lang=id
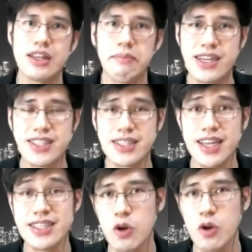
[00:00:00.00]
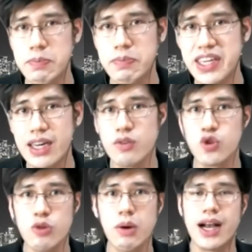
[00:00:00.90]
mindset saya selalu berpikir
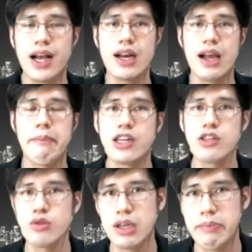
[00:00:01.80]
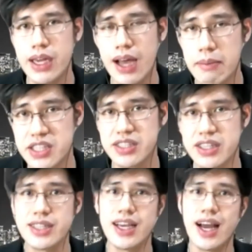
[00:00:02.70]
untuk membakar kapal itu sampai habis
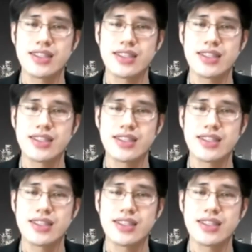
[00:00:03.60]
ya jangan